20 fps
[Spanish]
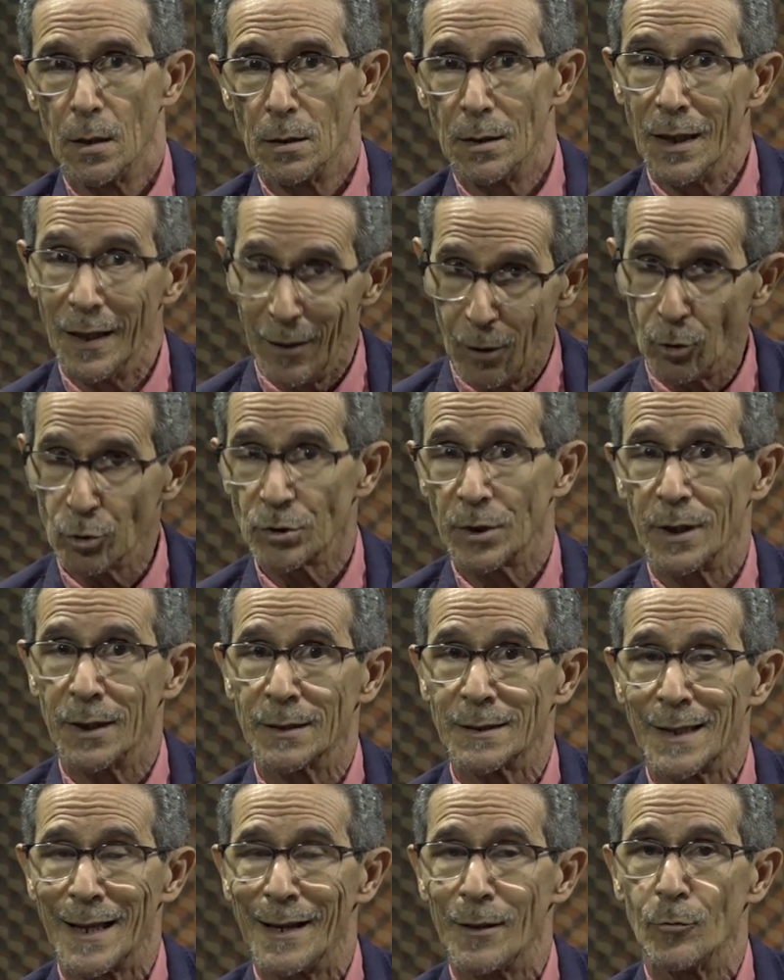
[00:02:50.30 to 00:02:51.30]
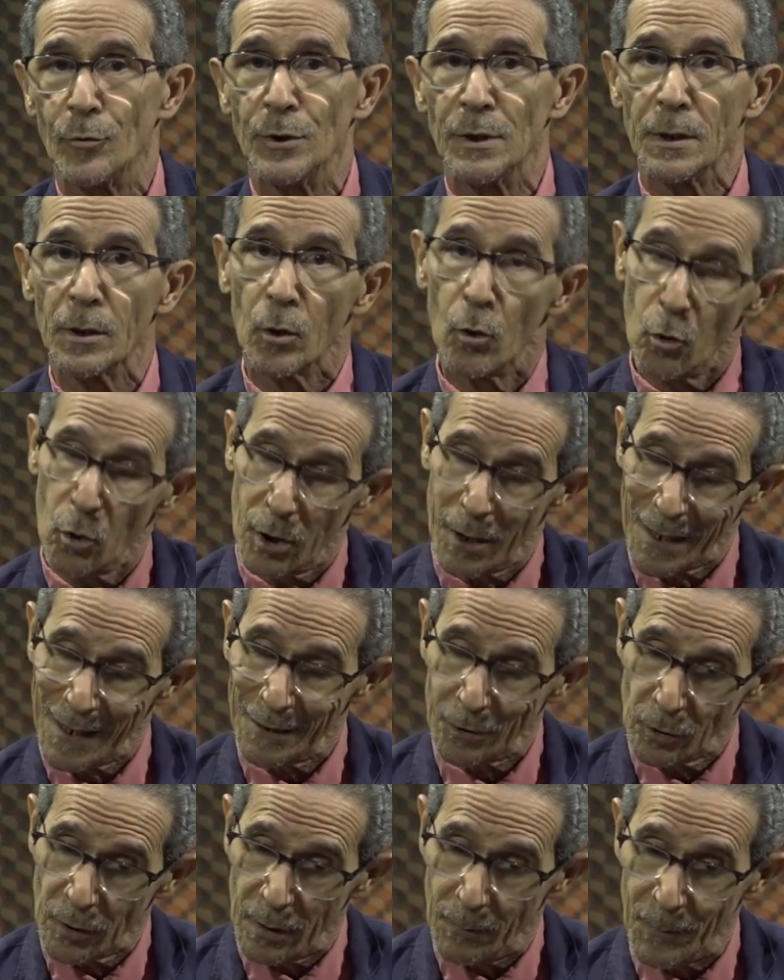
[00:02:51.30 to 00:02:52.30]
de los estados y en
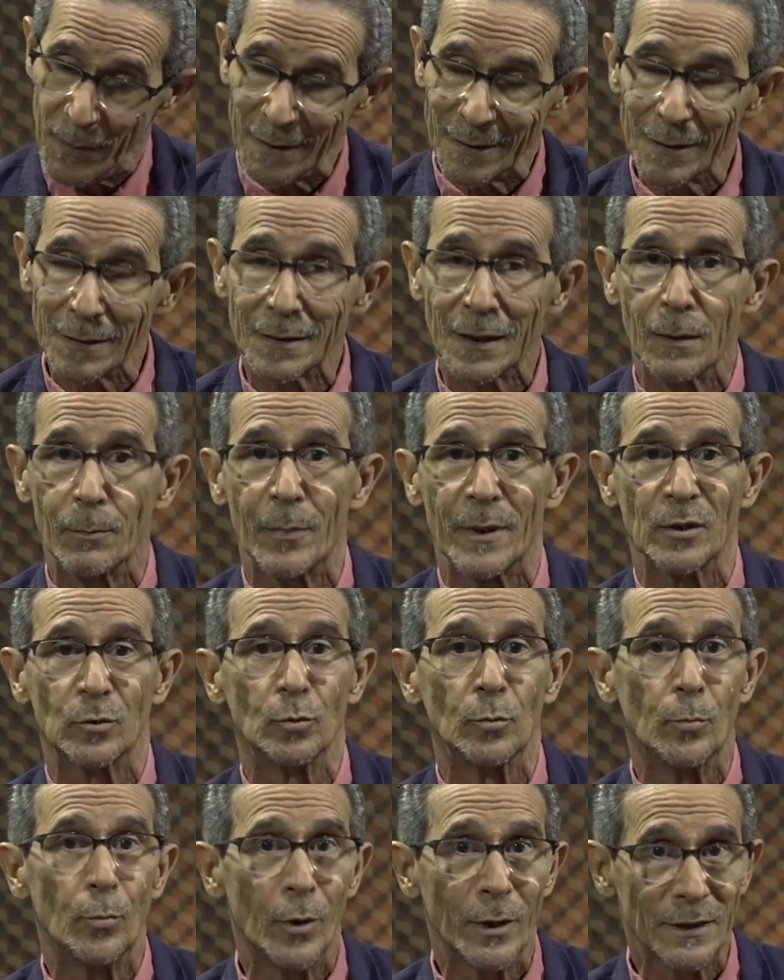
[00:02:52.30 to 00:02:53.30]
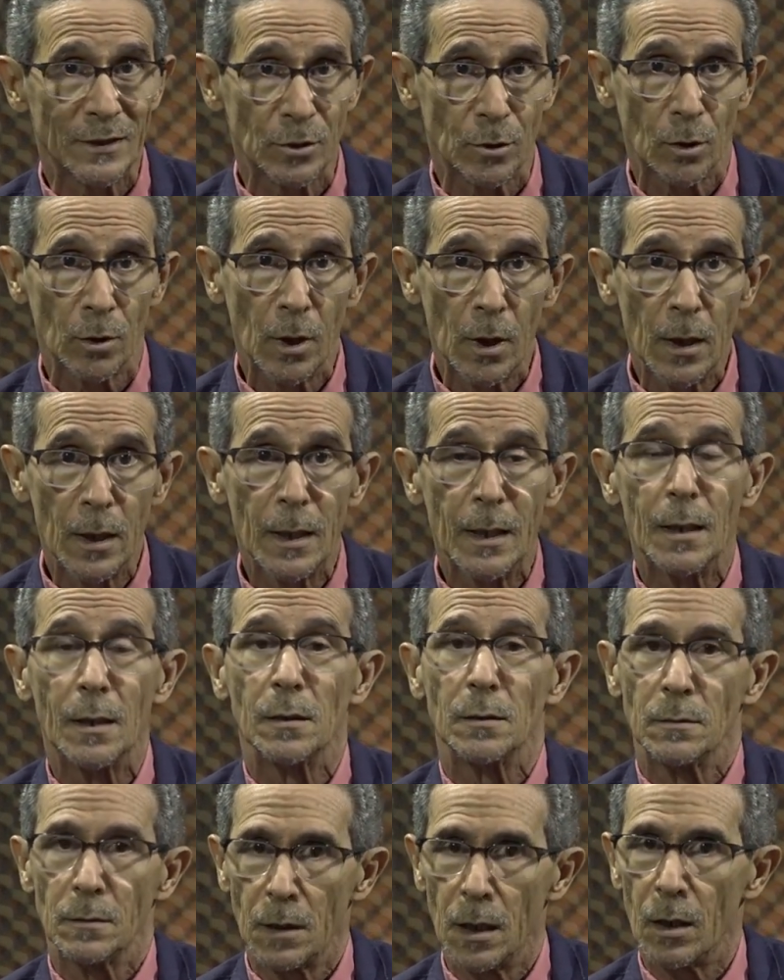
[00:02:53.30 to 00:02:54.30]
concreto dependen del presupuesto
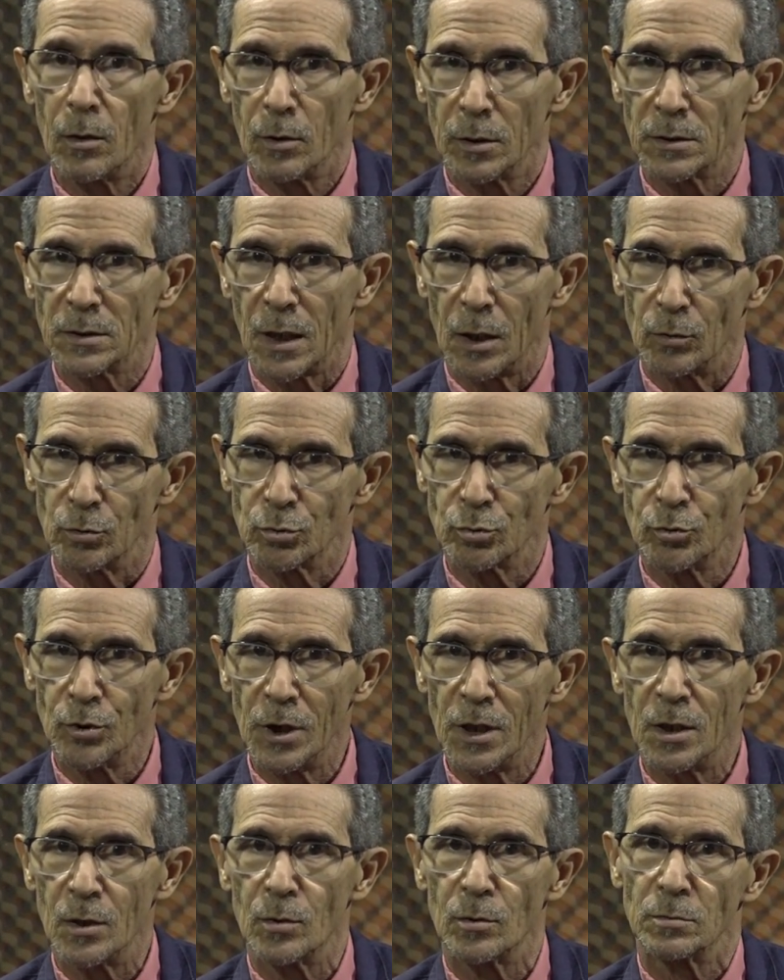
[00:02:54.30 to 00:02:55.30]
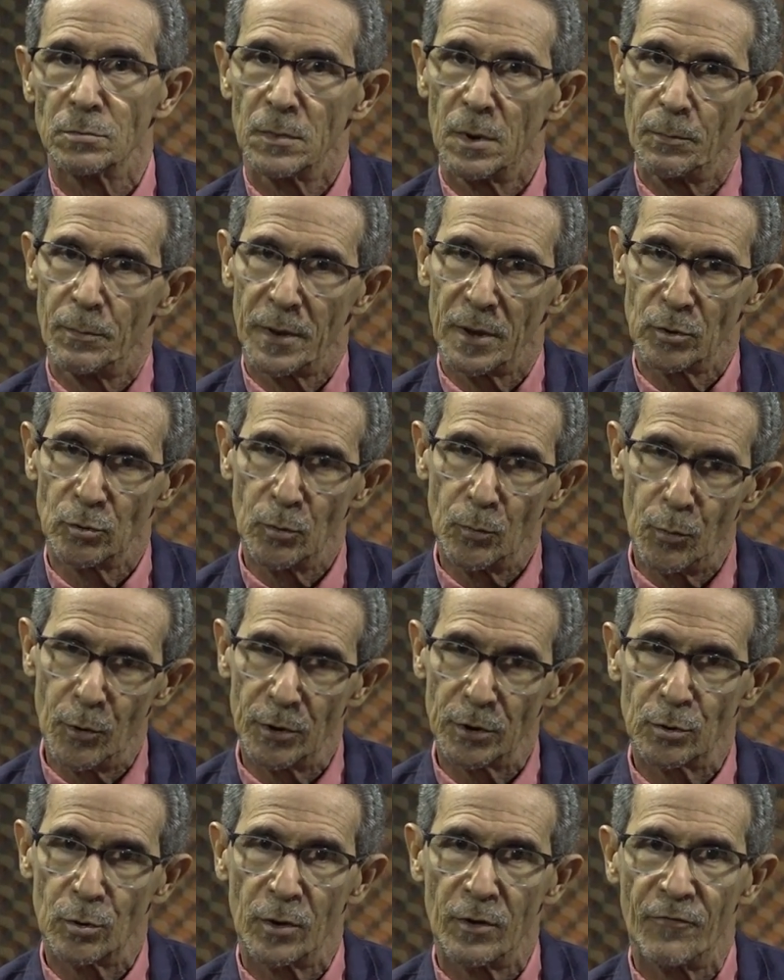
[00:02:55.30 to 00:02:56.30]
de los Estados Unidos,
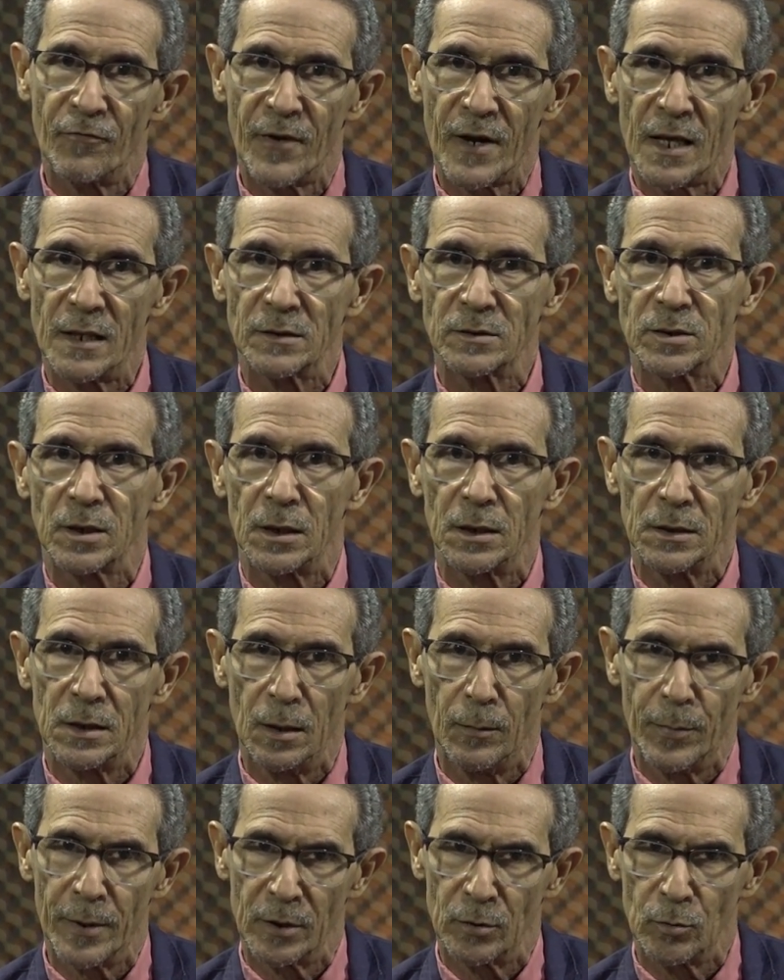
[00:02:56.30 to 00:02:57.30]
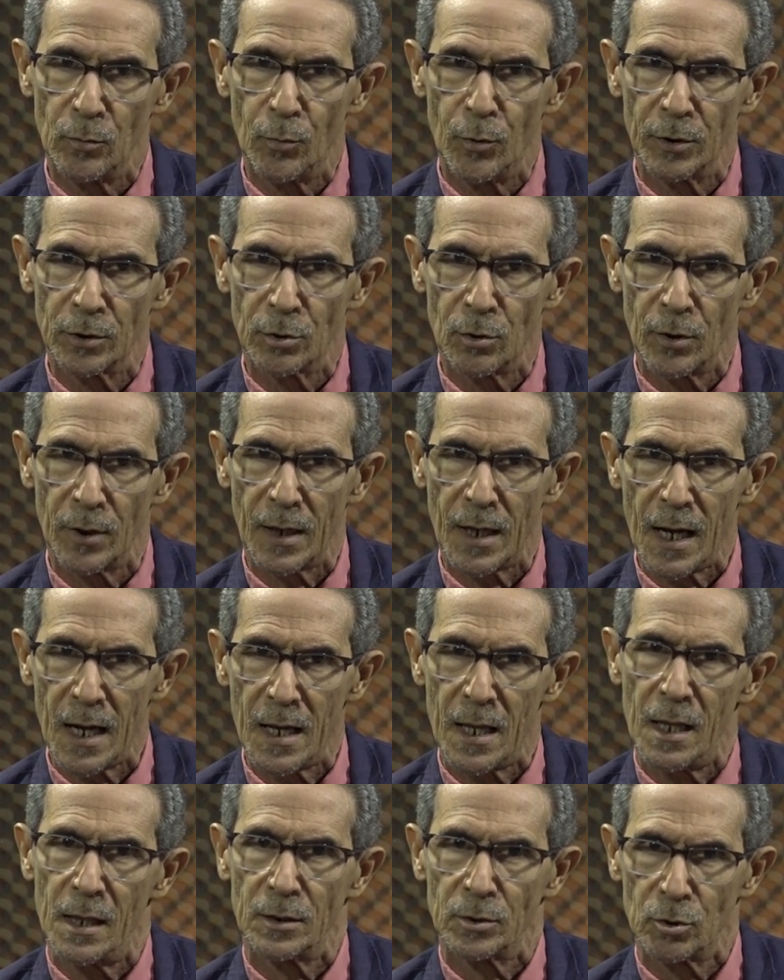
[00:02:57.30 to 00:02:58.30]
presupuesto de Francia y el presupuesto de
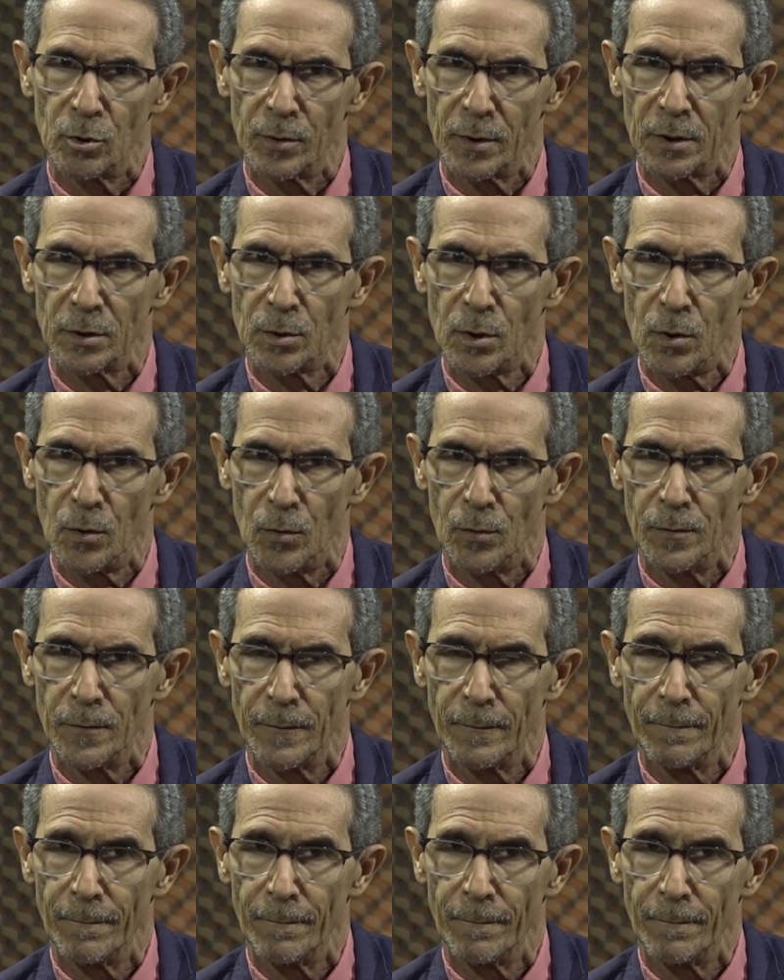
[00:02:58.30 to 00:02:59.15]
Canadá, sobre todo,